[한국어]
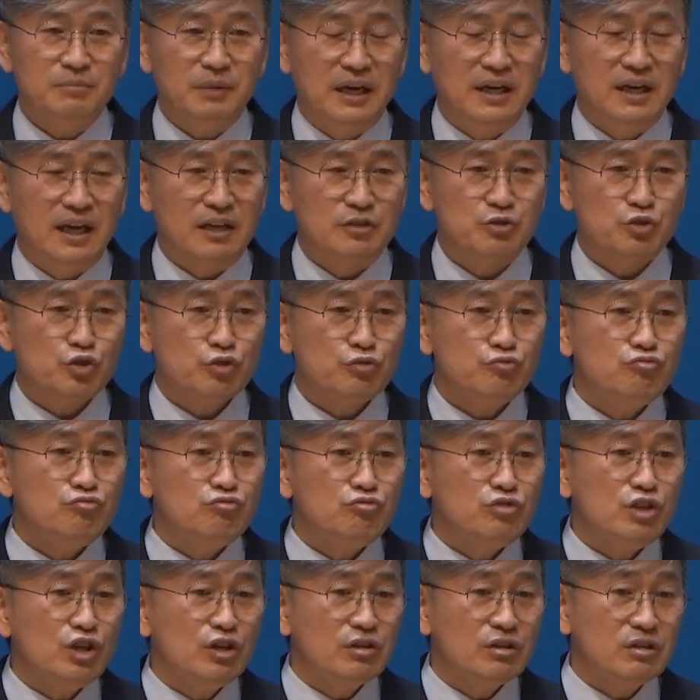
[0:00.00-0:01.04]
말라
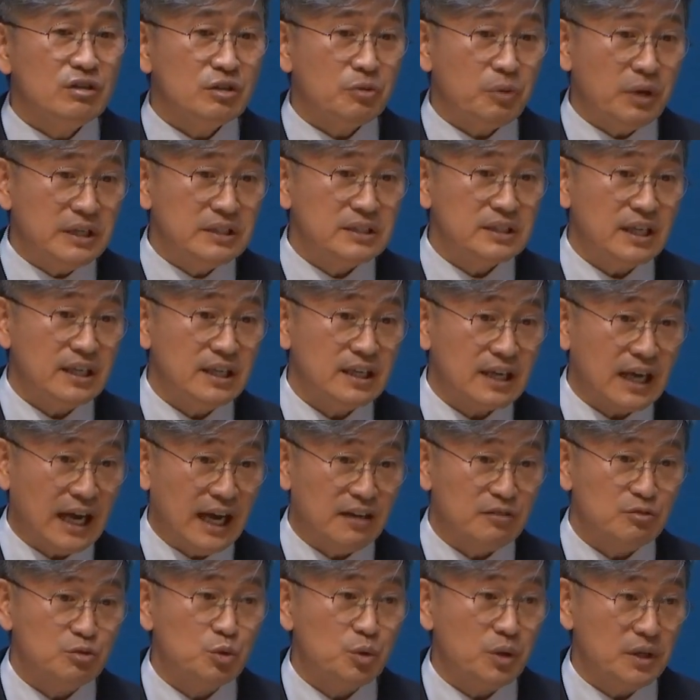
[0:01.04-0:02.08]
순결을 굉장히
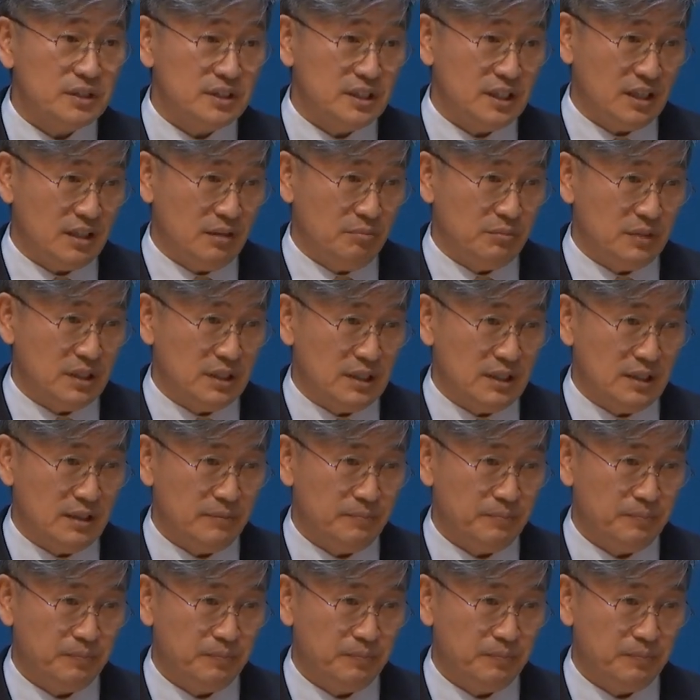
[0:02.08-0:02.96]
강조한 책입니다.